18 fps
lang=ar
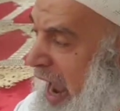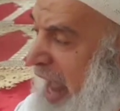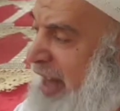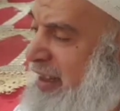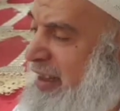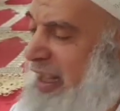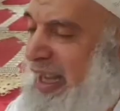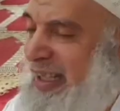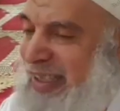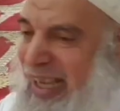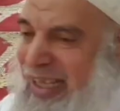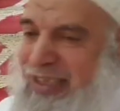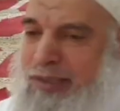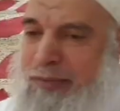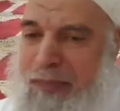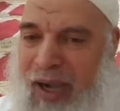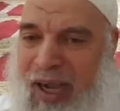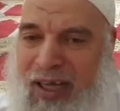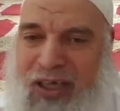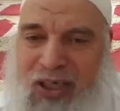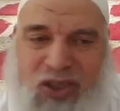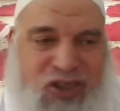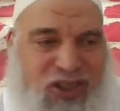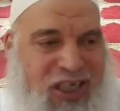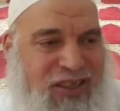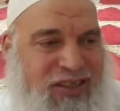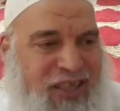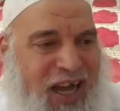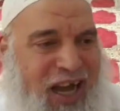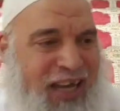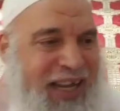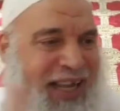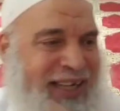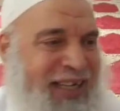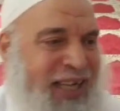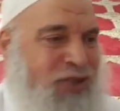أنت تسمح للشيطان
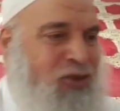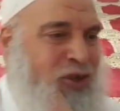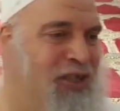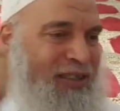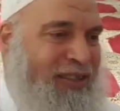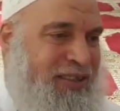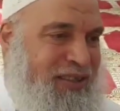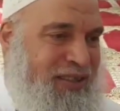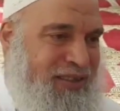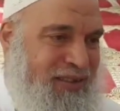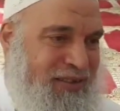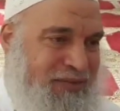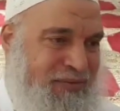أن يدخل جسدك